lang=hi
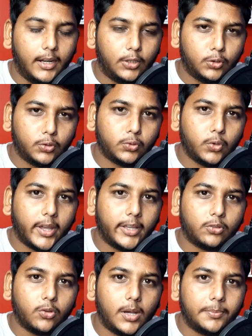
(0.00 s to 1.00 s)
हेलो दोस्तों
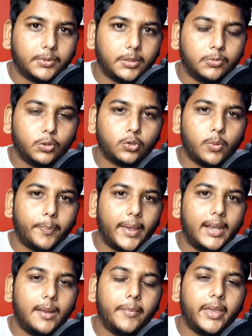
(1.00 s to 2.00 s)
कैसे हो आप सब दोस्तों
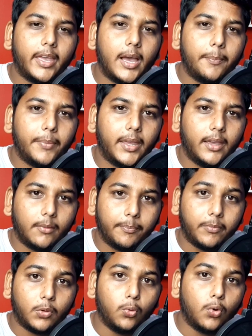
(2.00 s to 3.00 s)
पहले मैं यहाँ पे
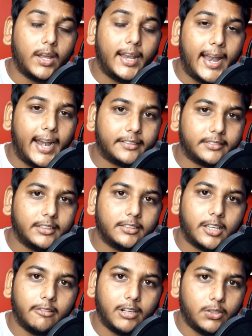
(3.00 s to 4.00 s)
गूगल
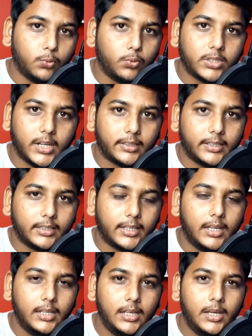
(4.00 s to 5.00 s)
एडसेंस केवल यूज करता
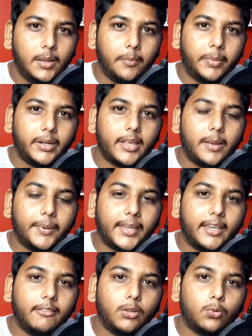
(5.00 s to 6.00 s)
था बट यहाँ पे
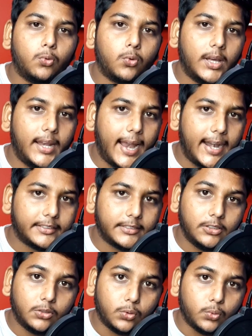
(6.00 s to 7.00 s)
केवल गूगल
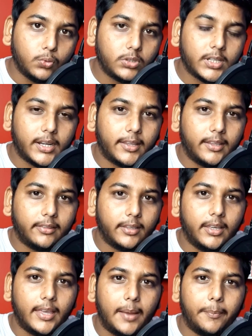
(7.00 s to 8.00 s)
एडसेंस यूज करने
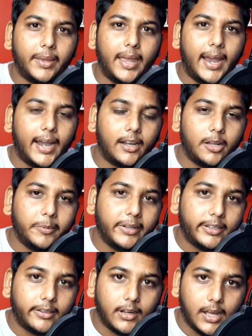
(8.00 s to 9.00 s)
से यहाँ पे एड
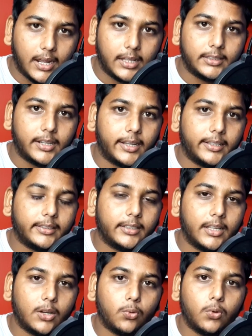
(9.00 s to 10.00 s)
लिमिट का खतरा
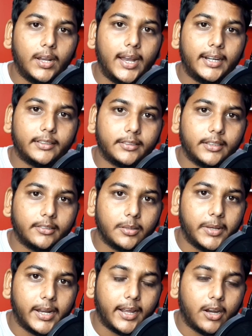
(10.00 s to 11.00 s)
रहता था गूगल एडसेंस
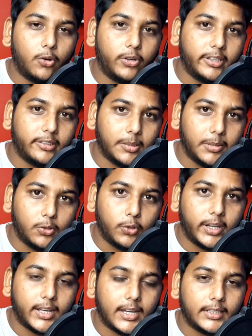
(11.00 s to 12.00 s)
हमारा अकाउंट डिसेबल
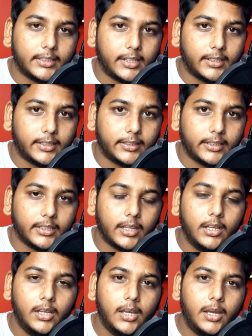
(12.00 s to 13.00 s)
होने का खतरा रहता
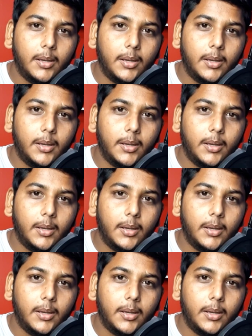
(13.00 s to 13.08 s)
था